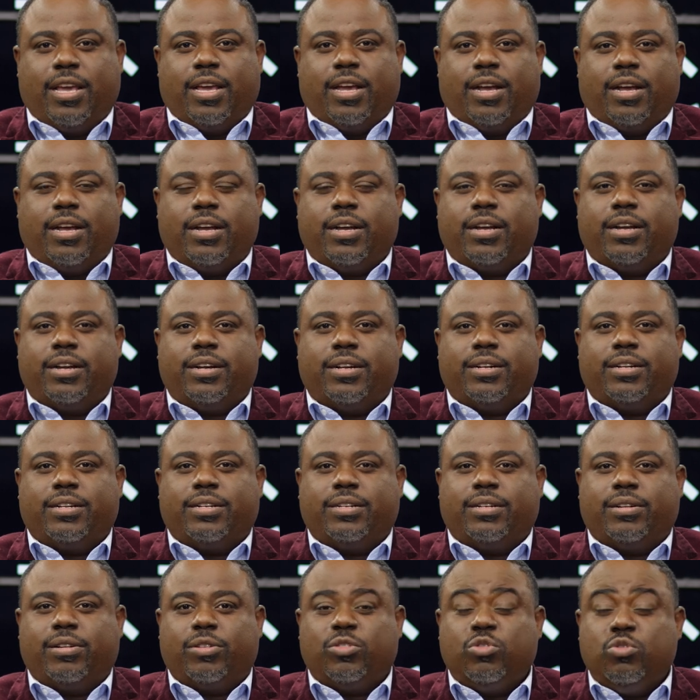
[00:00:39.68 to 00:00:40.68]

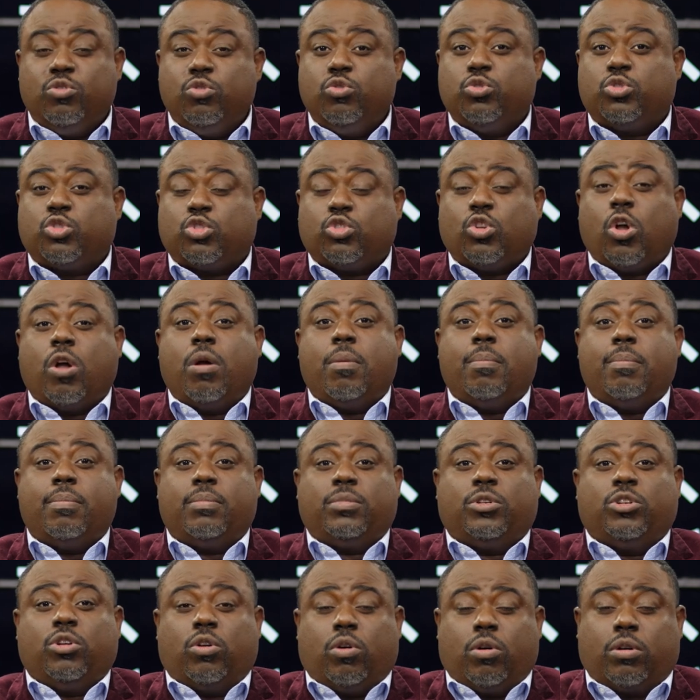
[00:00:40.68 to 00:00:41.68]
Euh, nous sommes
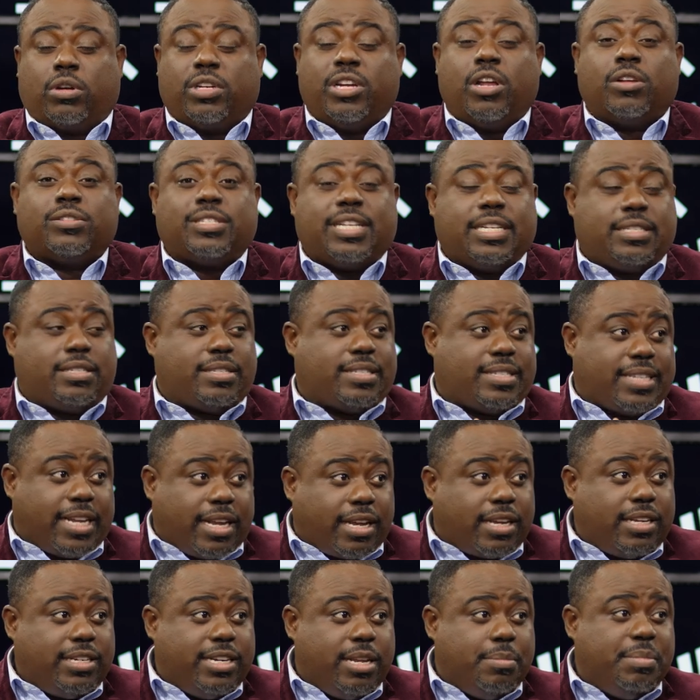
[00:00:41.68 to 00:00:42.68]
donc dans cette
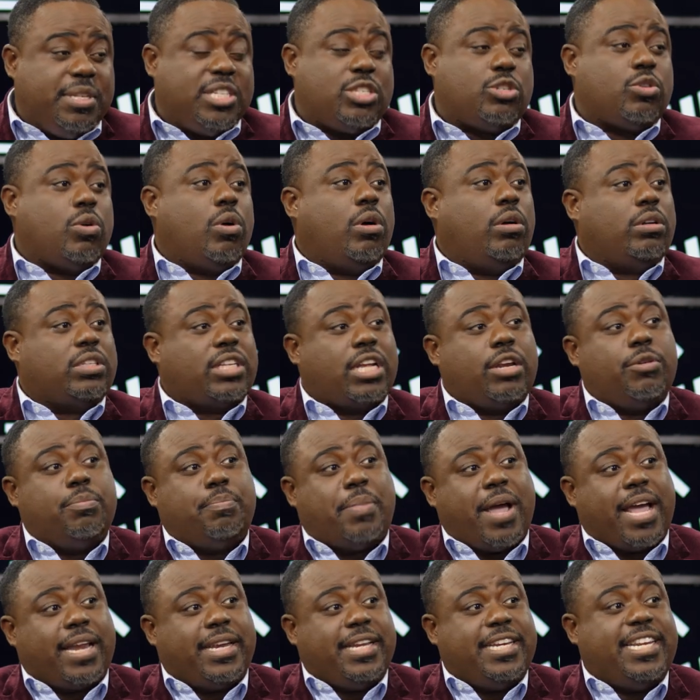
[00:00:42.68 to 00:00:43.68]
série d'émissions en train de
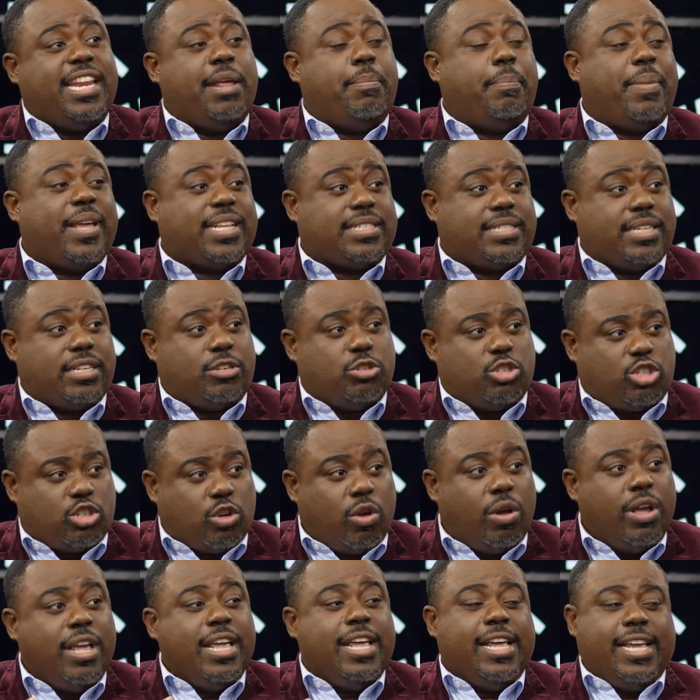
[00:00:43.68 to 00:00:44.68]
parler des
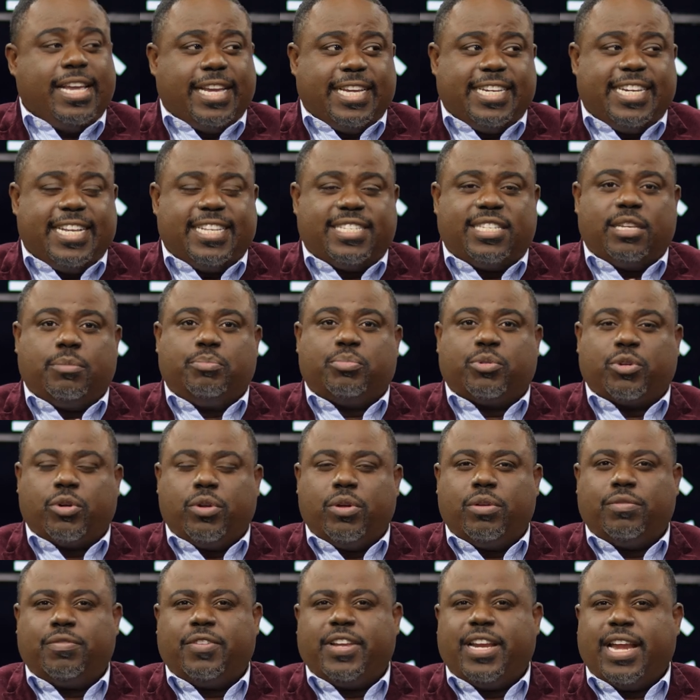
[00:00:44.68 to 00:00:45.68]
persécutions et des,
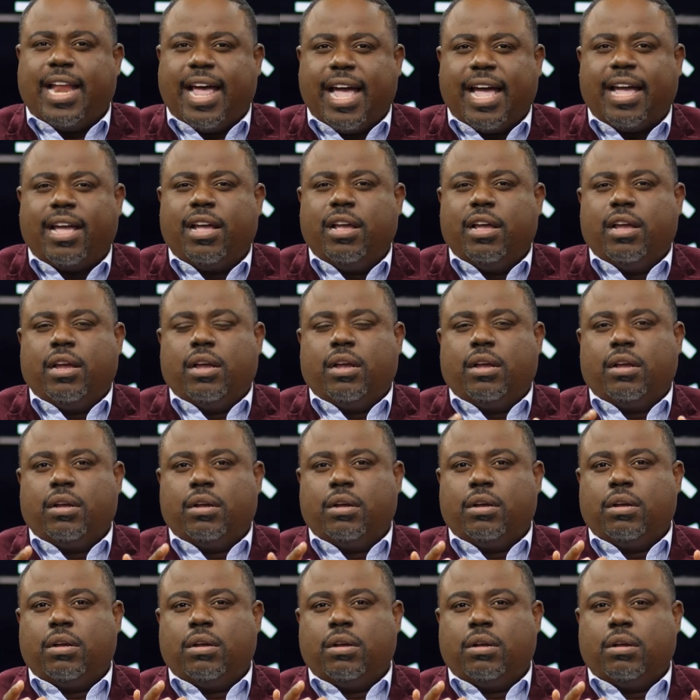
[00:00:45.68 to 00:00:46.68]
épreuves. Et là,
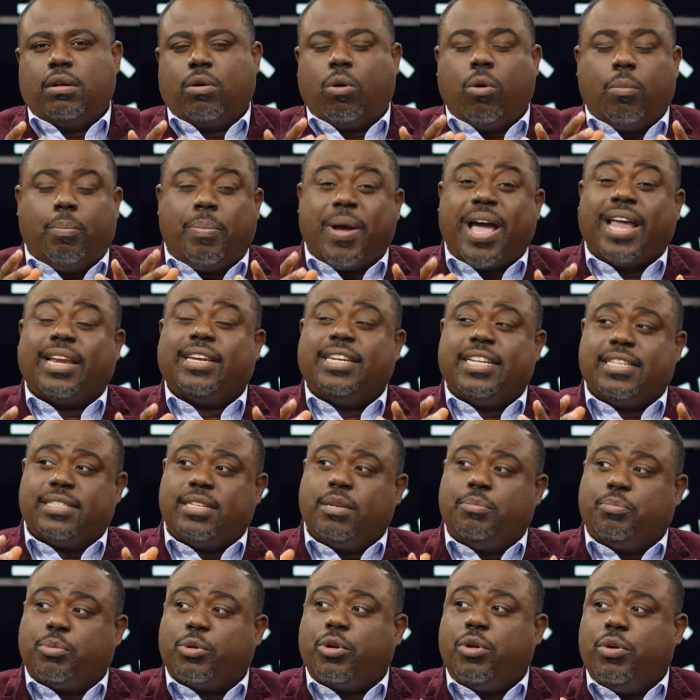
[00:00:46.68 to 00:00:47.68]
euh, on parle des
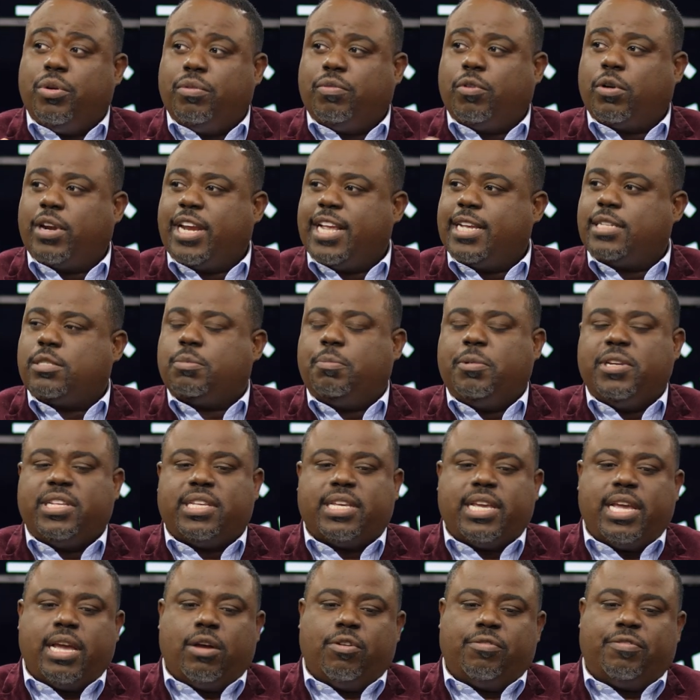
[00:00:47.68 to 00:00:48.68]
épreuves. On a hmm.
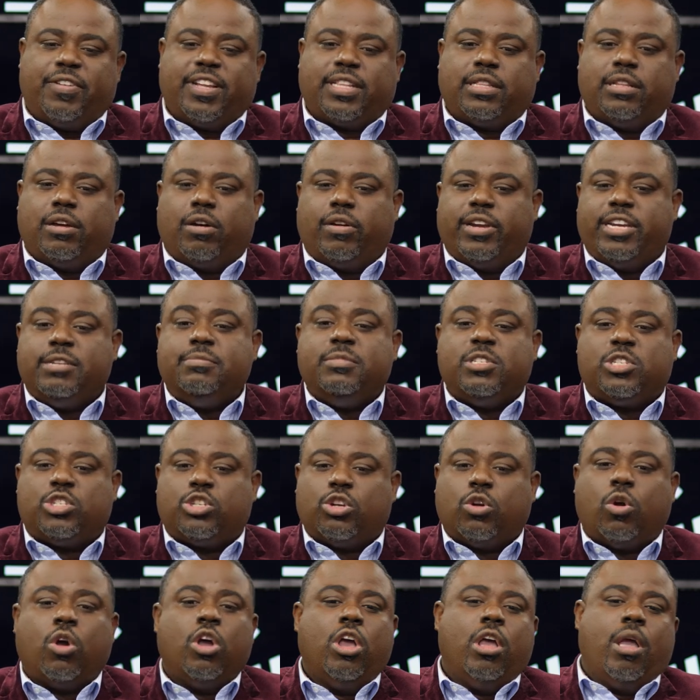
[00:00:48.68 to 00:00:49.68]
expliqué, en fait, dans
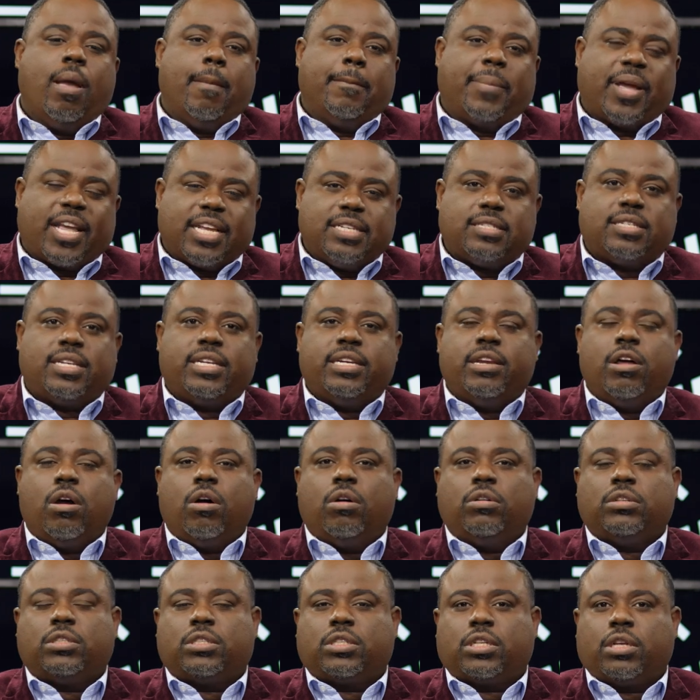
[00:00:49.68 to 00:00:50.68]
l'émission
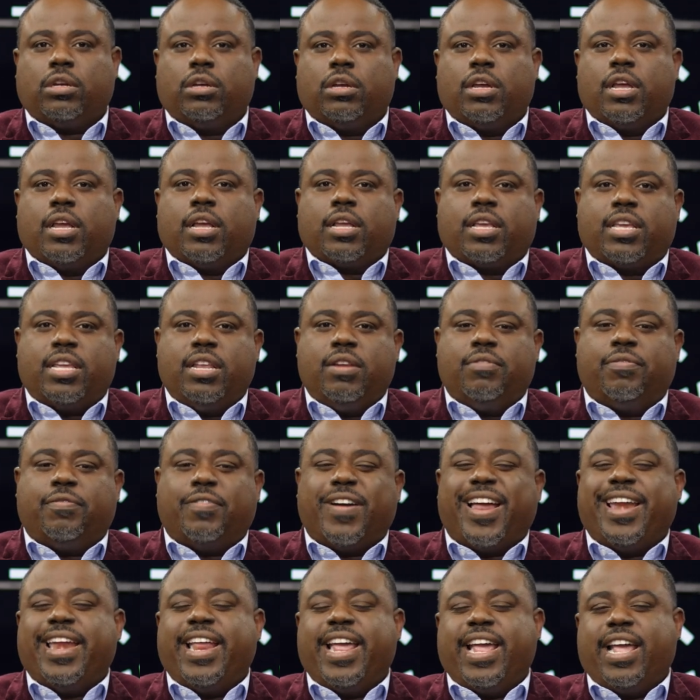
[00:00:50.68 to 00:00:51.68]
précédente, qu'il
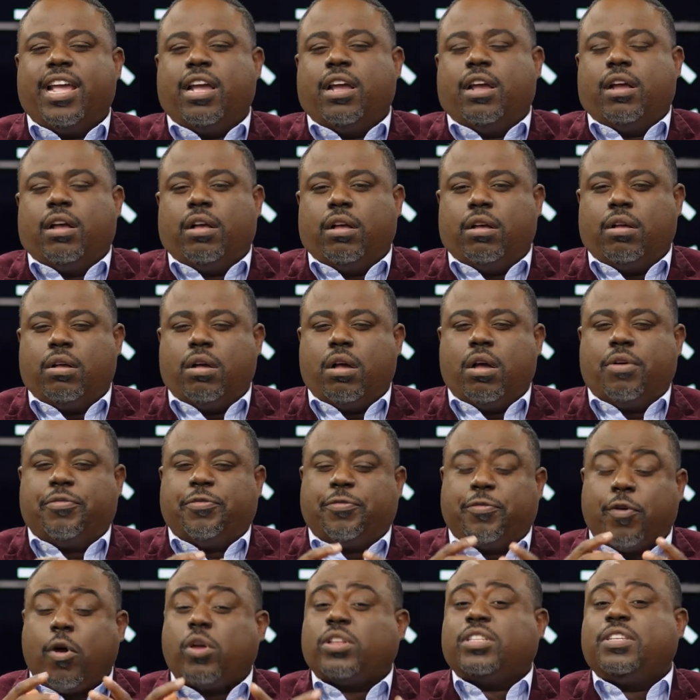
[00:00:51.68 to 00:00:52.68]
fallait
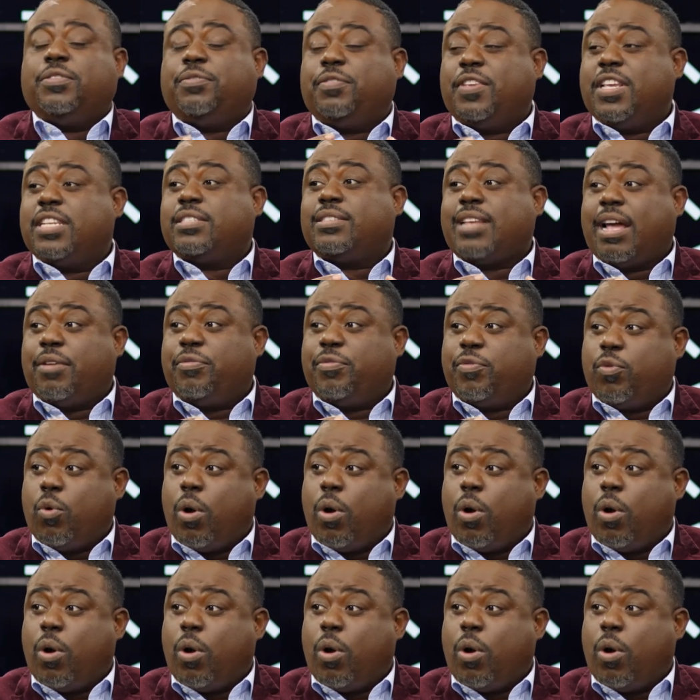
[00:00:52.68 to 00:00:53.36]
fortifier sa foi